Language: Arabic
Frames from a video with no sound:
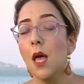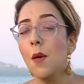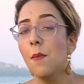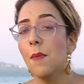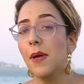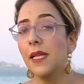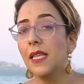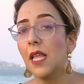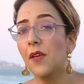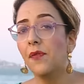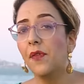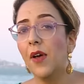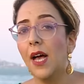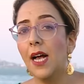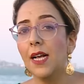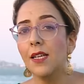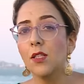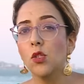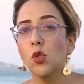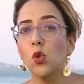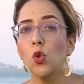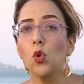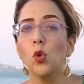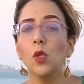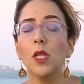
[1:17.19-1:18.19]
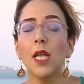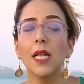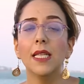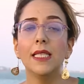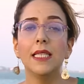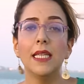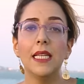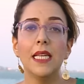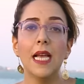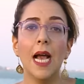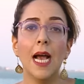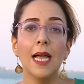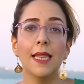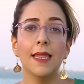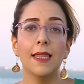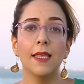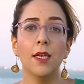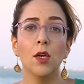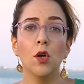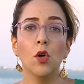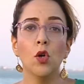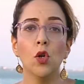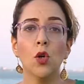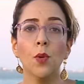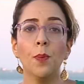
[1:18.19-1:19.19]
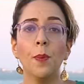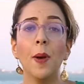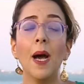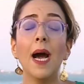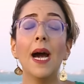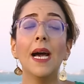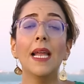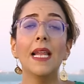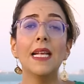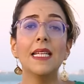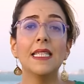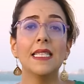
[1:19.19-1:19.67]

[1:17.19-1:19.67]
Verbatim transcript: ما دفع السلطات لحث أوروبا على